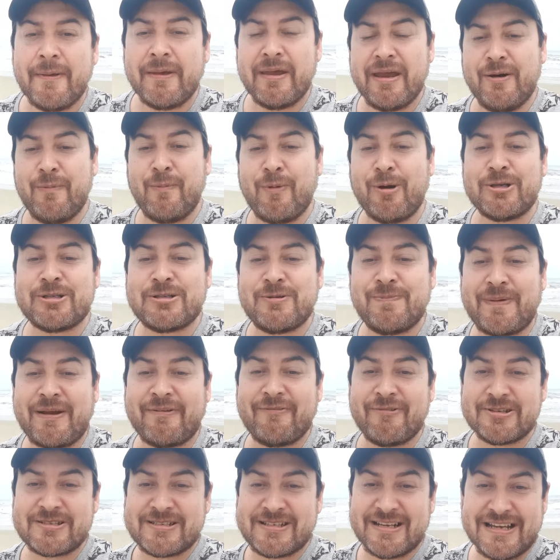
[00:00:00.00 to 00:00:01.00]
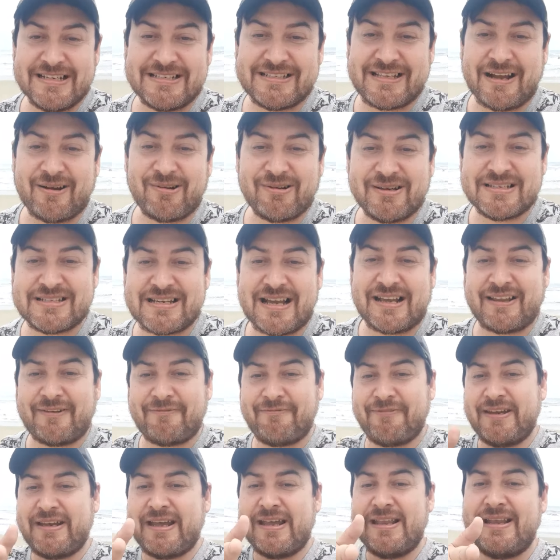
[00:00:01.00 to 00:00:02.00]
eu mostro para vocês, tá, gurizada?
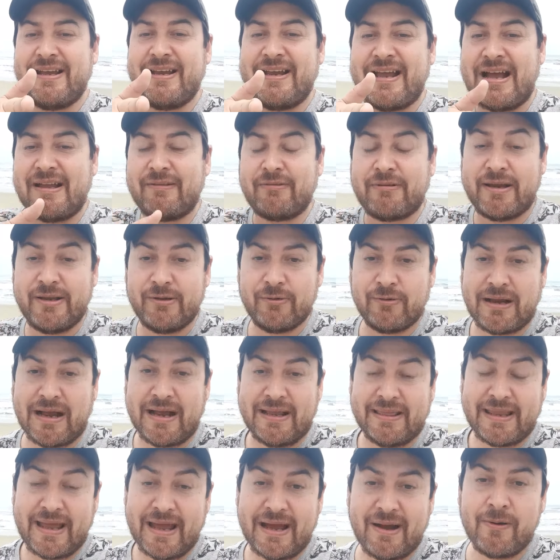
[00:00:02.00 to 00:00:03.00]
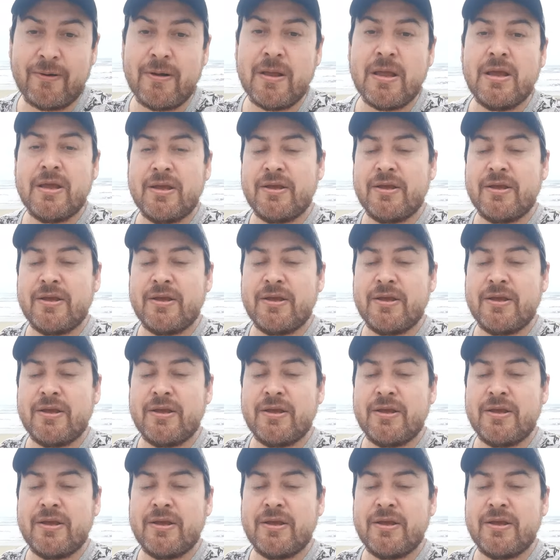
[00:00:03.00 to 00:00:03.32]
Fiquem ligados aí no canal.